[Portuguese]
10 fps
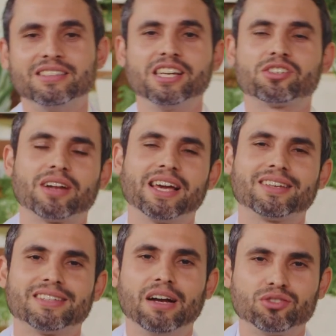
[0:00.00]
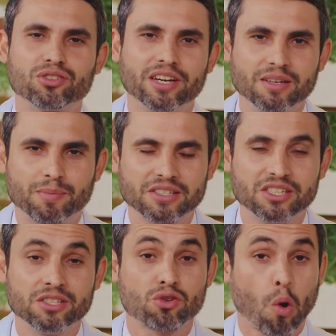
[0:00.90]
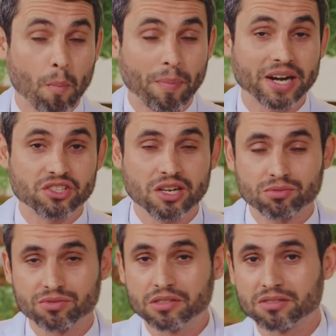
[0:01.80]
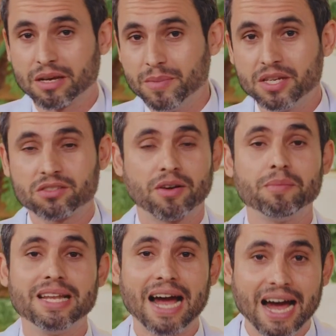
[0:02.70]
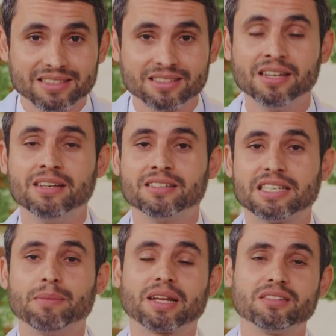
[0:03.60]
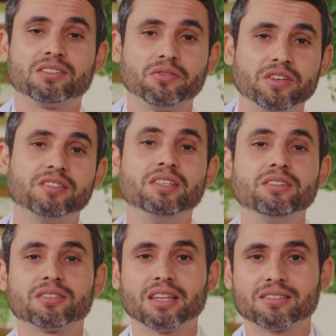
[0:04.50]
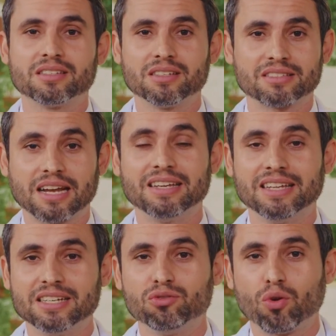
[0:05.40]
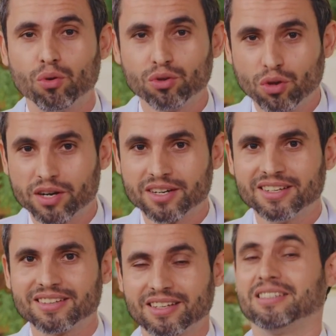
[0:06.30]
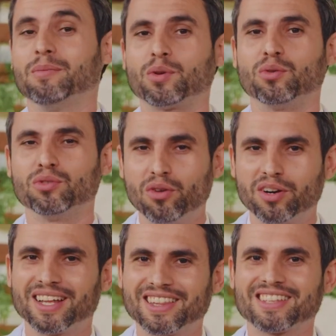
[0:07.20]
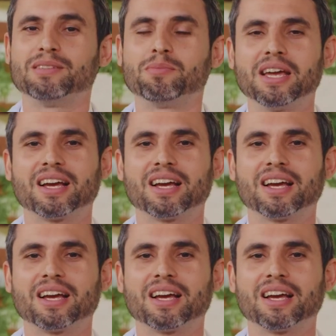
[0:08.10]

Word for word: Deixa um like, dá um joinha pra gente, compartilhe com seus amigos, familiares. Sabe aquele seu vizinho que tá, tá na idade do condor? Tá sempre com dor, né? Tá sempre